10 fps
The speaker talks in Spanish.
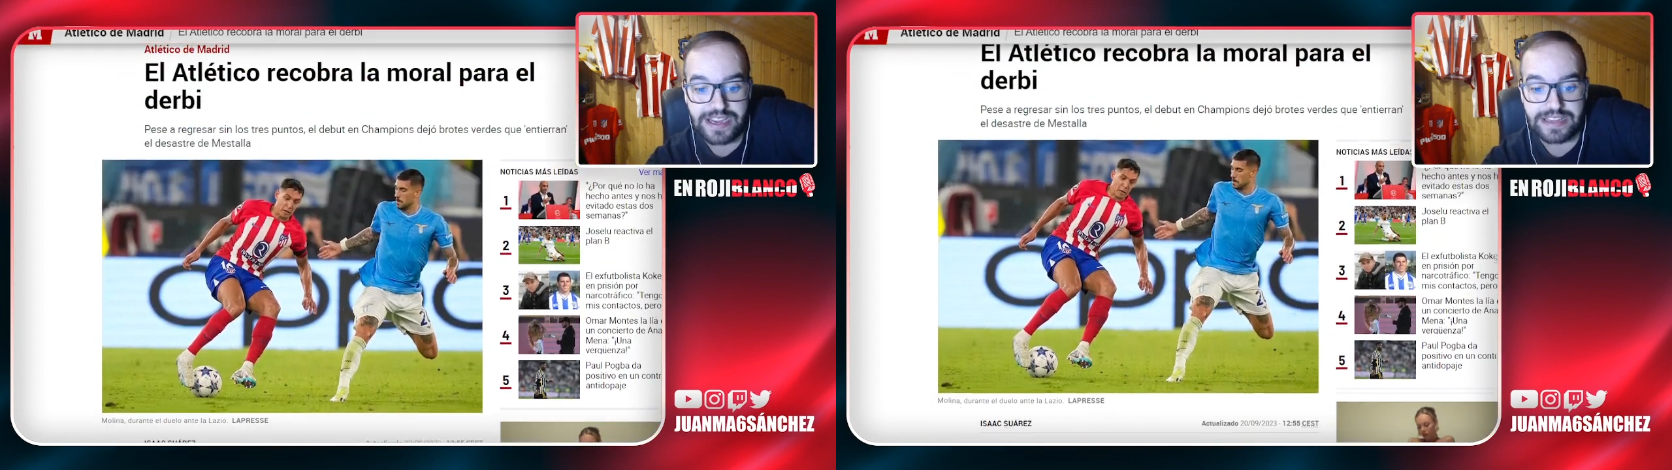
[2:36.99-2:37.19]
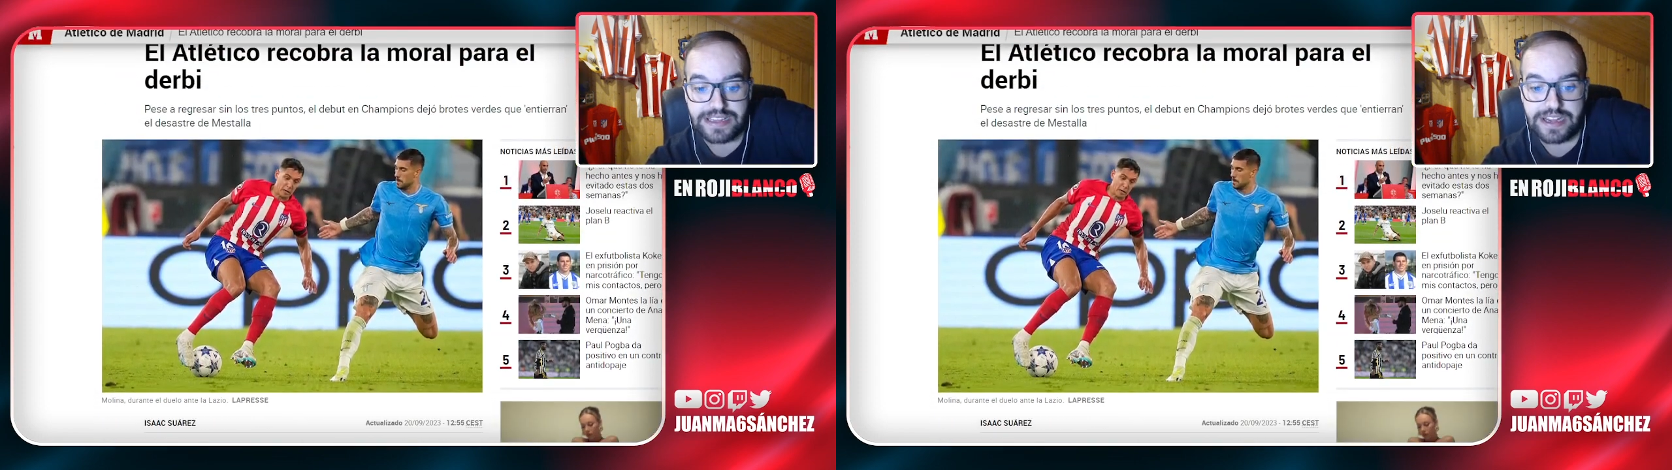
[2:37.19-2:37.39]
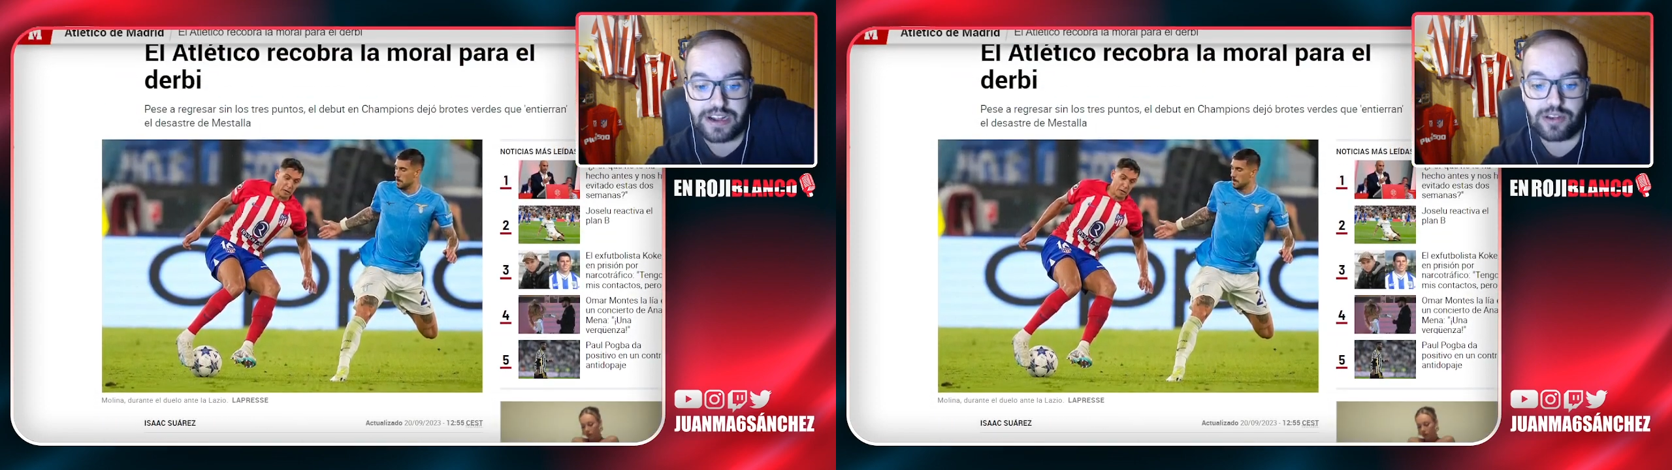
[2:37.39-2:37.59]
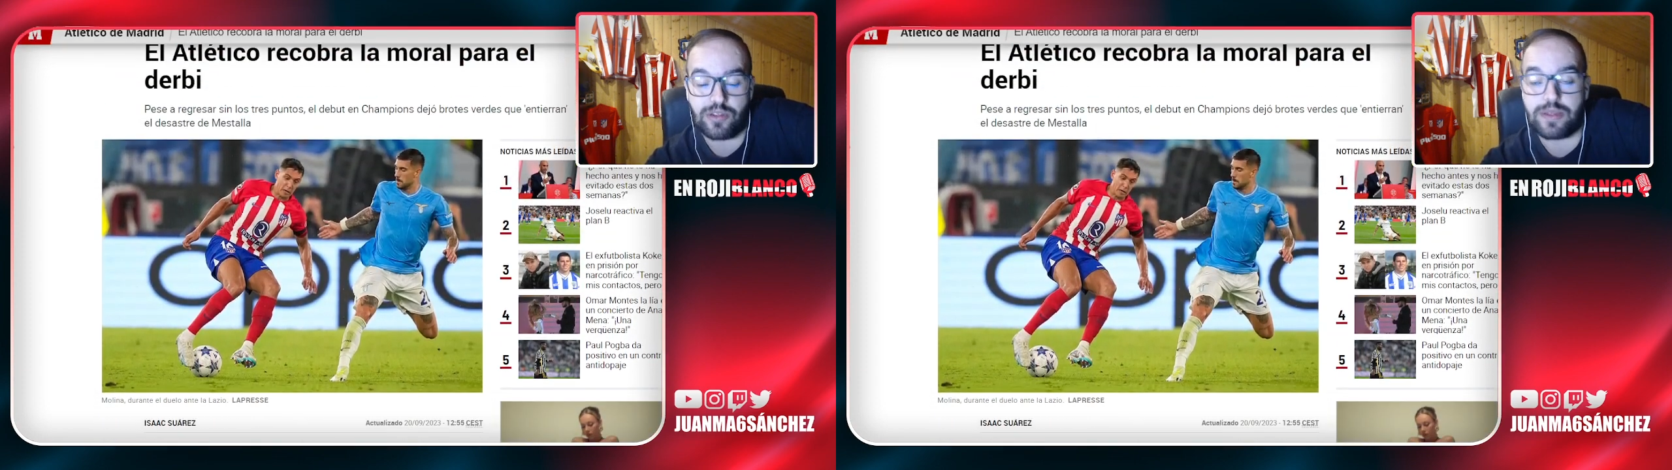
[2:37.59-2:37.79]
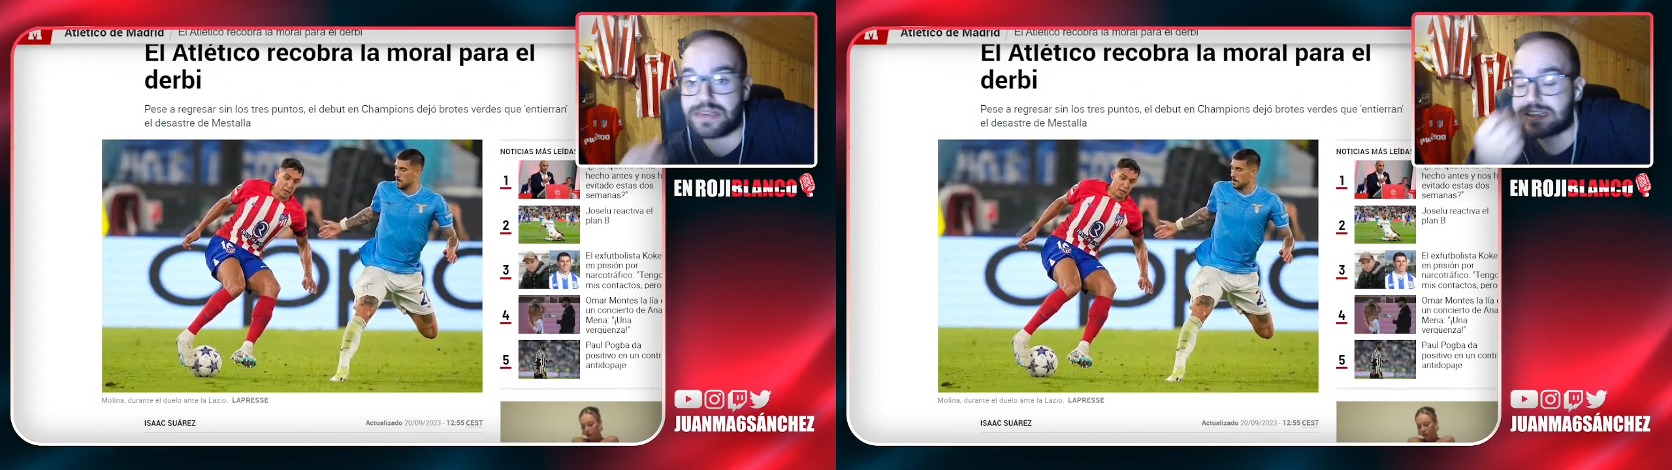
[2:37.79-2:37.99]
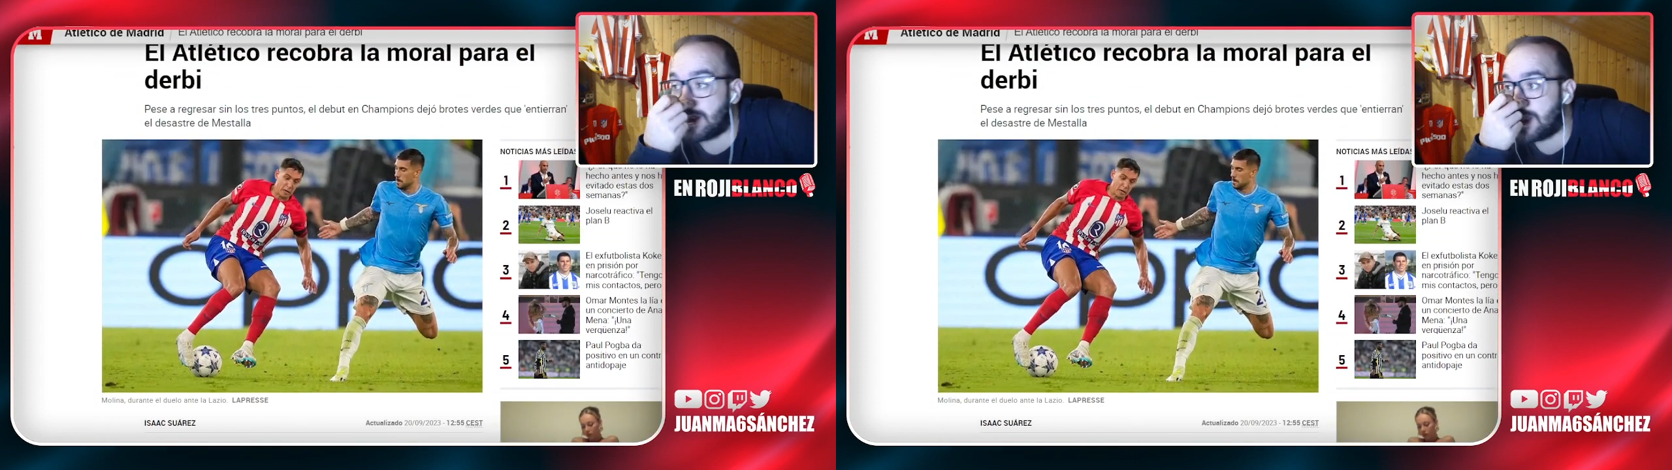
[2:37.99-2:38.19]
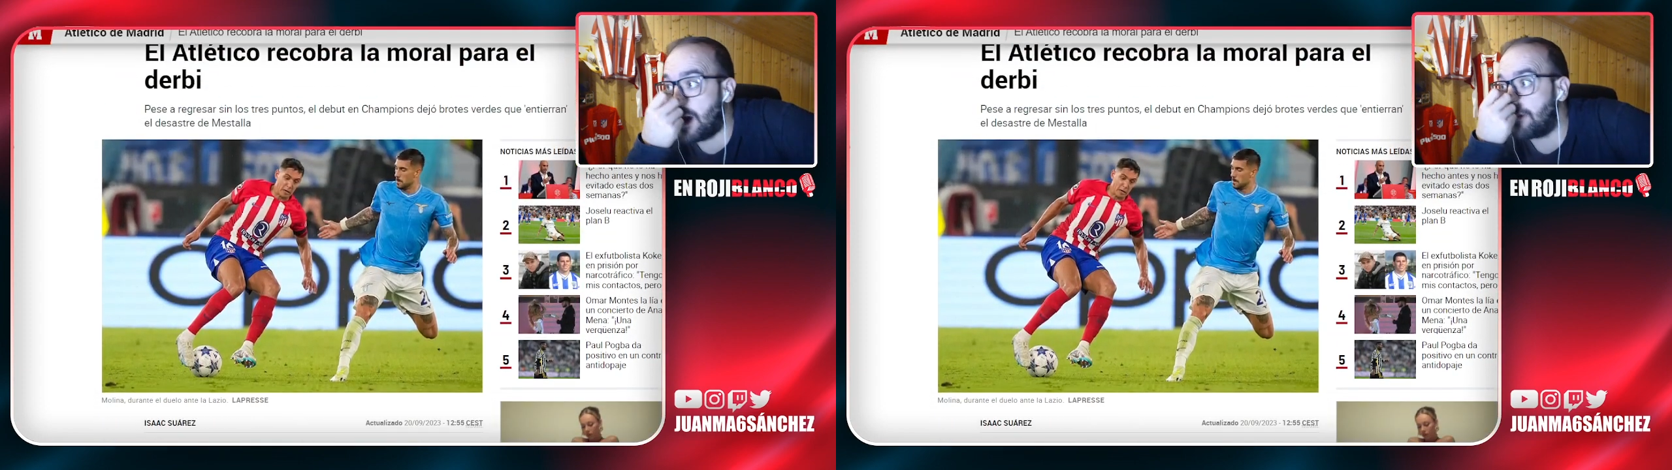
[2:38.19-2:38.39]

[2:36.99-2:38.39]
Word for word: entierra lo de Mestalla.